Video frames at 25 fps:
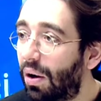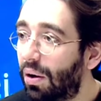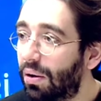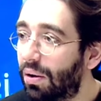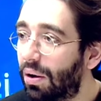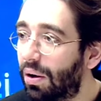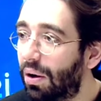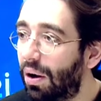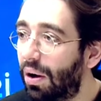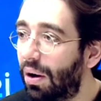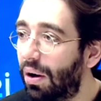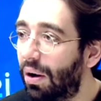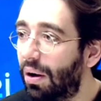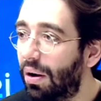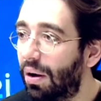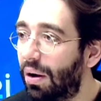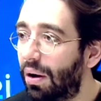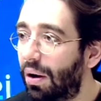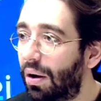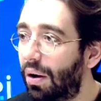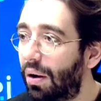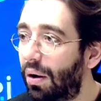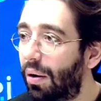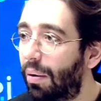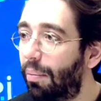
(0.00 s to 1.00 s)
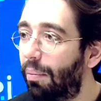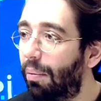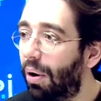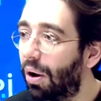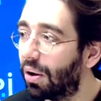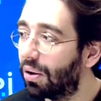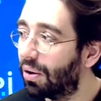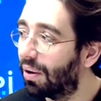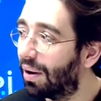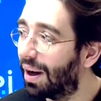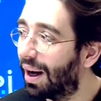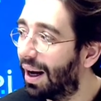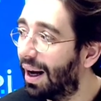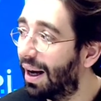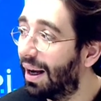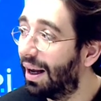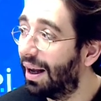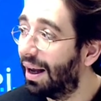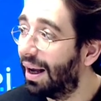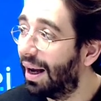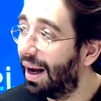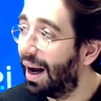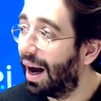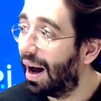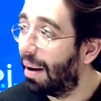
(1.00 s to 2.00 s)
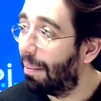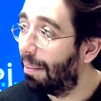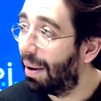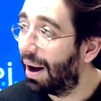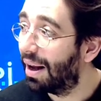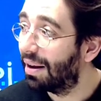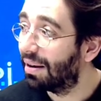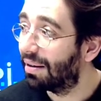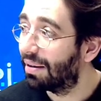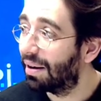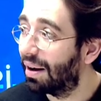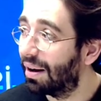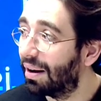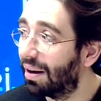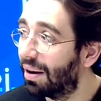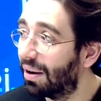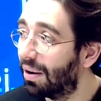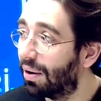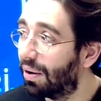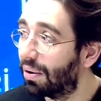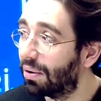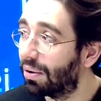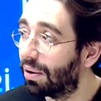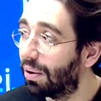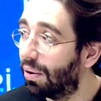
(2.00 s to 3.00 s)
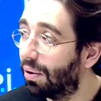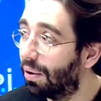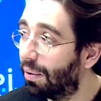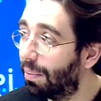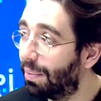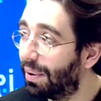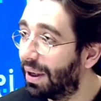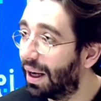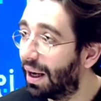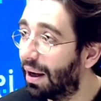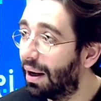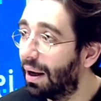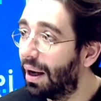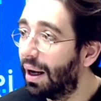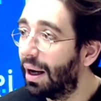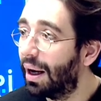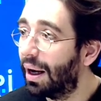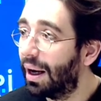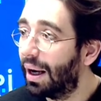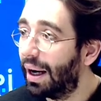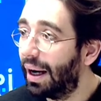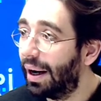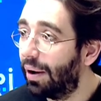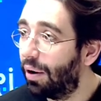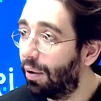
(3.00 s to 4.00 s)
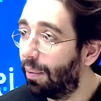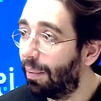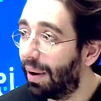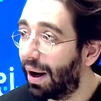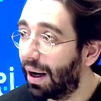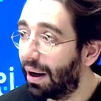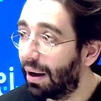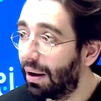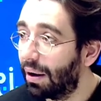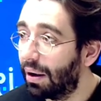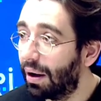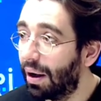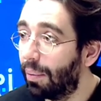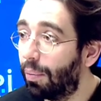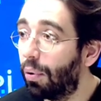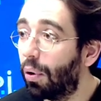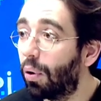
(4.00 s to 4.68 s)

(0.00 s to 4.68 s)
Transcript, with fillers: entre euh, Mordechai et Aman, c'est-à-dire entre le bien et le mal. Et